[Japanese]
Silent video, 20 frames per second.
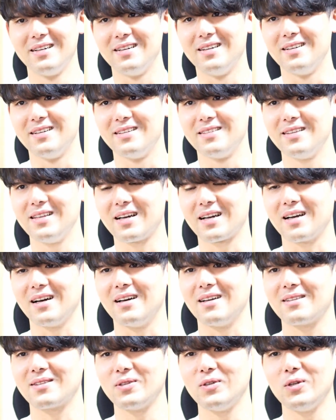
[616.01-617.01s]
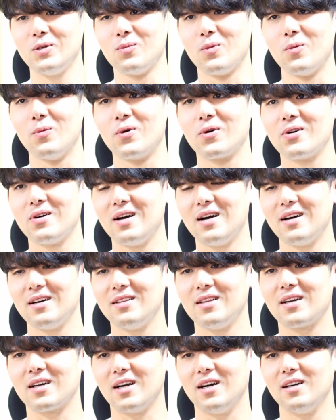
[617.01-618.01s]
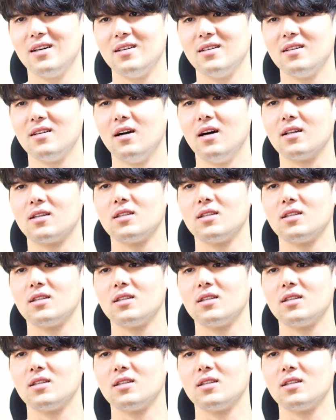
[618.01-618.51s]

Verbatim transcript: うん、なんかというよりも僕はなんか